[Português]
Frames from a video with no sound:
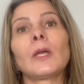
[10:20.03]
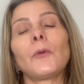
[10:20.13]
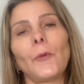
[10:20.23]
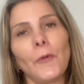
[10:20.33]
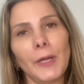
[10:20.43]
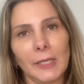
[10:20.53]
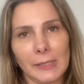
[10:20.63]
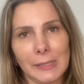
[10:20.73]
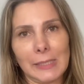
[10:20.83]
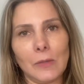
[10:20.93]
Com
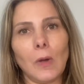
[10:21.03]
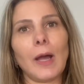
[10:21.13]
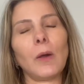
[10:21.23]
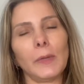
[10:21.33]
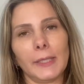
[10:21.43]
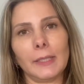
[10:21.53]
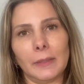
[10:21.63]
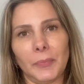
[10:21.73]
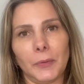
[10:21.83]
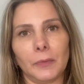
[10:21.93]
relação ao
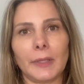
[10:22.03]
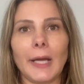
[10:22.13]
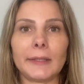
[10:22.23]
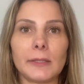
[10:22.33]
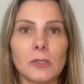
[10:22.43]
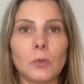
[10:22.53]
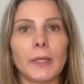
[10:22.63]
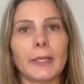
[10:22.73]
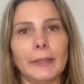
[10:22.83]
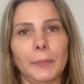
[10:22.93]
equilíbrio, trata-se do
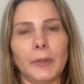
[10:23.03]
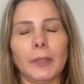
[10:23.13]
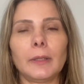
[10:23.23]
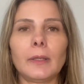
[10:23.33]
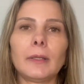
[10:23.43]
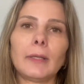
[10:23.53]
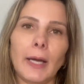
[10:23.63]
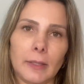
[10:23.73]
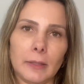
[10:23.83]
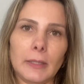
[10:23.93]
equilíbrio entre
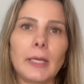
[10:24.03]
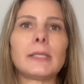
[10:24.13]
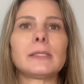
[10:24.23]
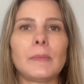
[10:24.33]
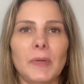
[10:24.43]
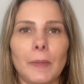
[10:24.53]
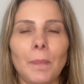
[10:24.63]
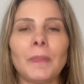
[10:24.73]
dar e receber.